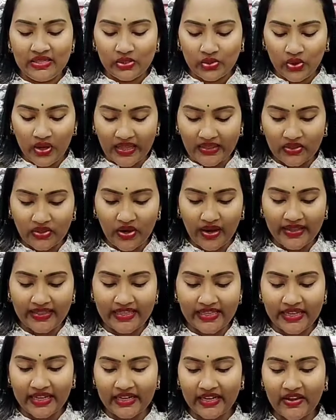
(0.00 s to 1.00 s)
సో అందులో
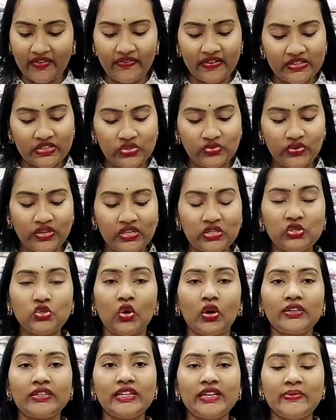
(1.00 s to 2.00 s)
అయితే కనుక ఫస్ట్ వన్
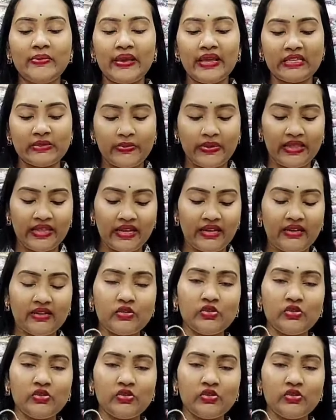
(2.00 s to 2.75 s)
జార్జెట్ బేస్ మీద